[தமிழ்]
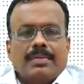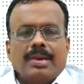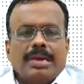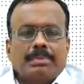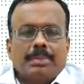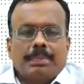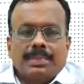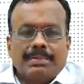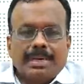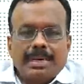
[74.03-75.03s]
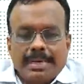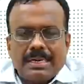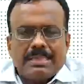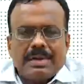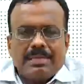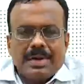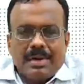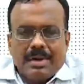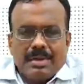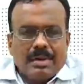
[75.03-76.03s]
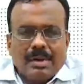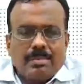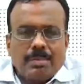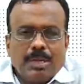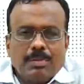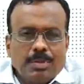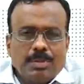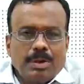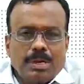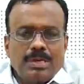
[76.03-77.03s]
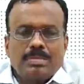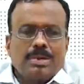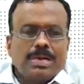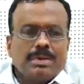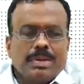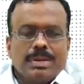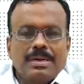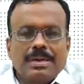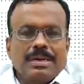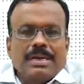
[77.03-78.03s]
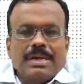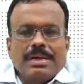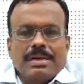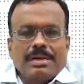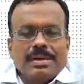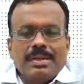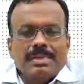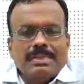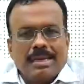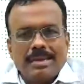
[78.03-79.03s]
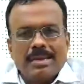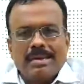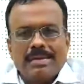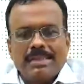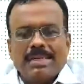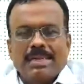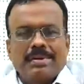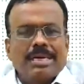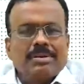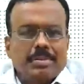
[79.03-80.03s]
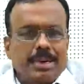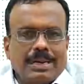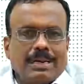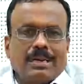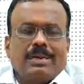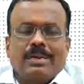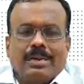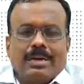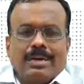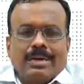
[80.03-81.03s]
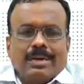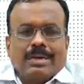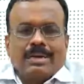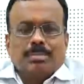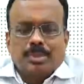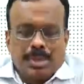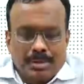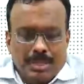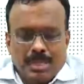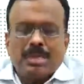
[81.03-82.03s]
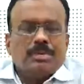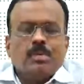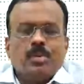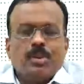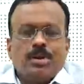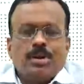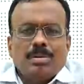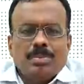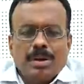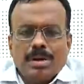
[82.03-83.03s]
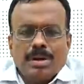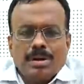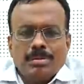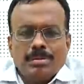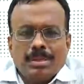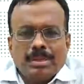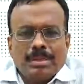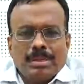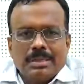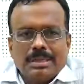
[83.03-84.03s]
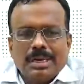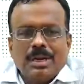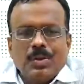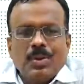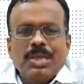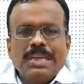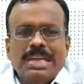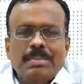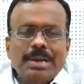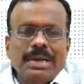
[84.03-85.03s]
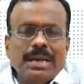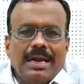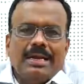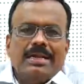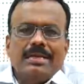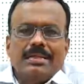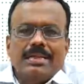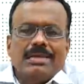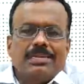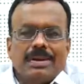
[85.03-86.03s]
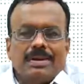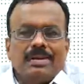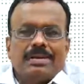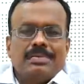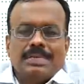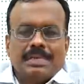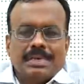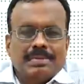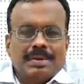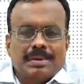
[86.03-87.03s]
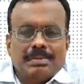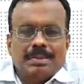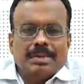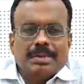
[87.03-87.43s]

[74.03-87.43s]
விண்ணப்ப பதிவினை இணையதள வாயிலாக ஆரம்பிக்கும் முன்பாக மாணவர்கள் கையில் தயாராக வைத்திருக்க வேண்டிய விவரங்கள் முதலாவதாக ஒவ்வொரு மாணாக்கரும் தங்களுக்குரிய இமெயில் ஐடியை தெளிவாக வைத்திருக்க வேண்டும்